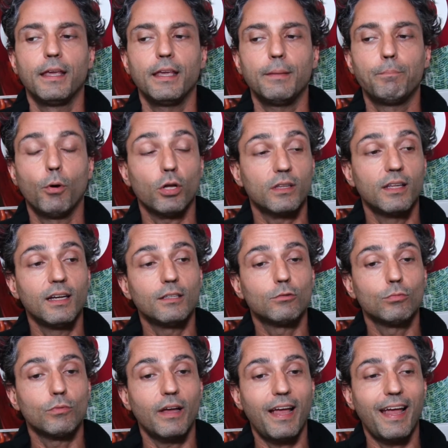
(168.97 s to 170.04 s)
E,
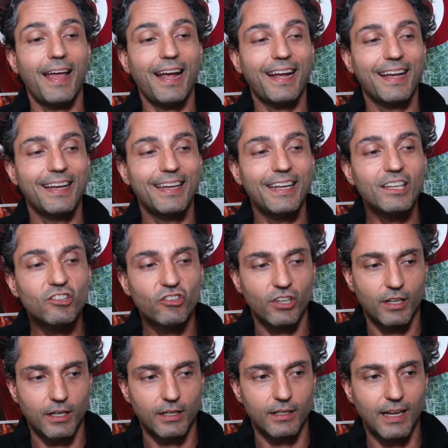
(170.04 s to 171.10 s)
portanto, é
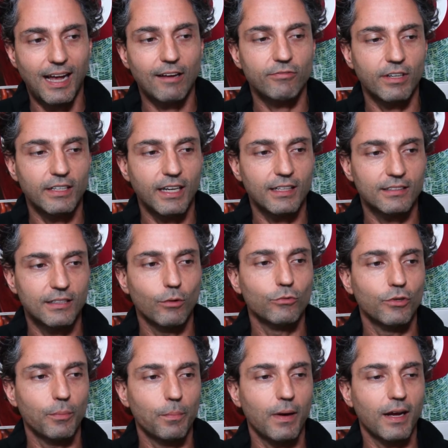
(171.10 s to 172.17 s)
crítica a avaliação
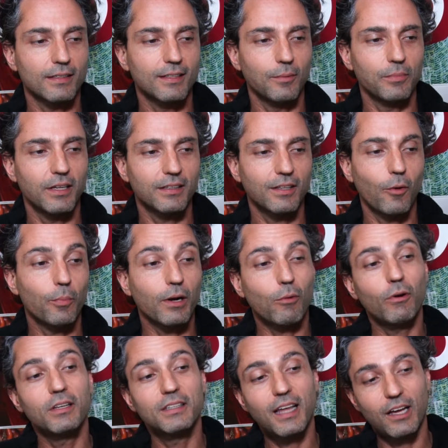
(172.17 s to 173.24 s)
de impacto ambiental para a
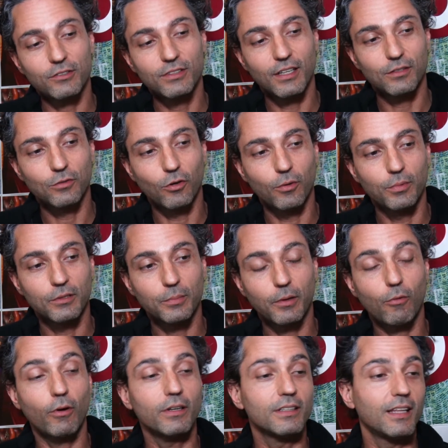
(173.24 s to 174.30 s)
qualidade das obras, para
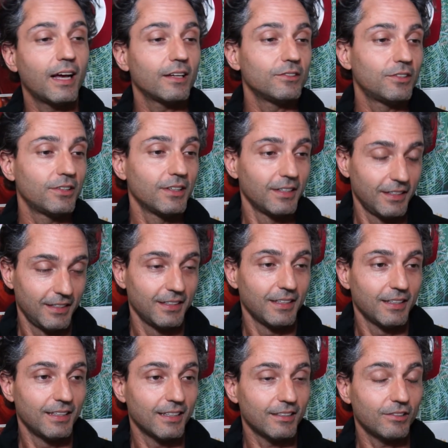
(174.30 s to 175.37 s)
a qualidade
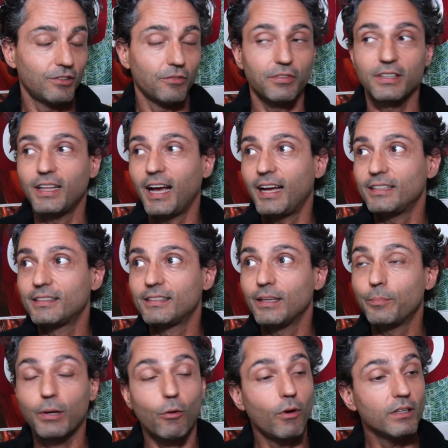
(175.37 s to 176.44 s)
das atividades
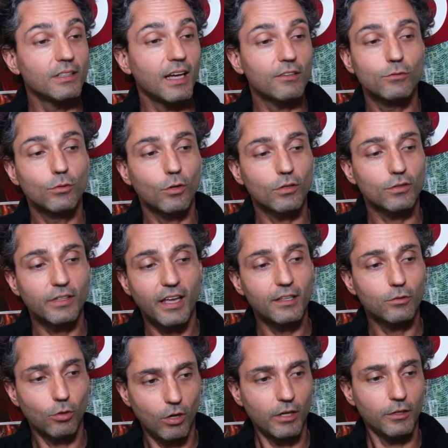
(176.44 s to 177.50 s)
e para a qualidade do nosso
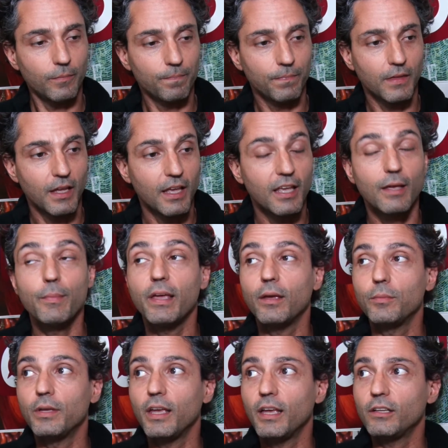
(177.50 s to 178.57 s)
território. E
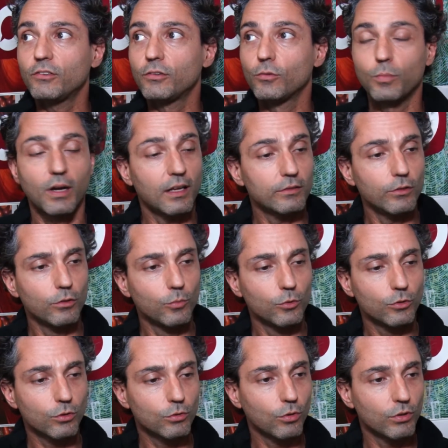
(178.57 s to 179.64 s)
meio ambiente, no Brasil e no
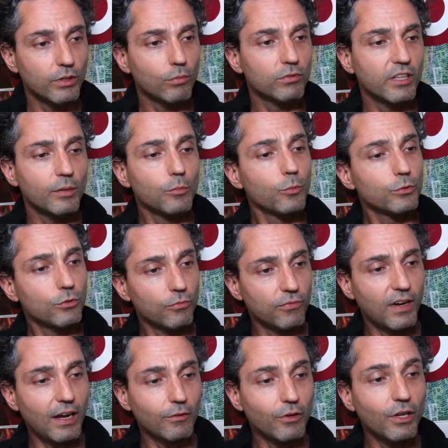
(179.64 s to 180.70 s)
mundo todo, é um termo muito
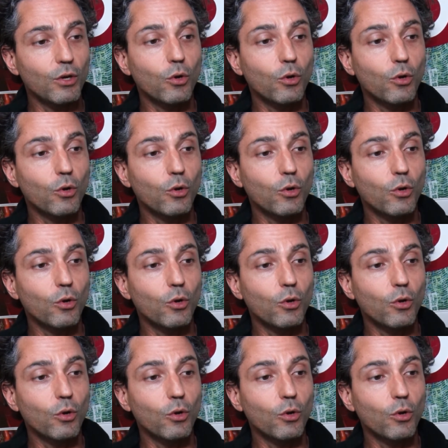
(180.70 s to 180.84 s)
vago que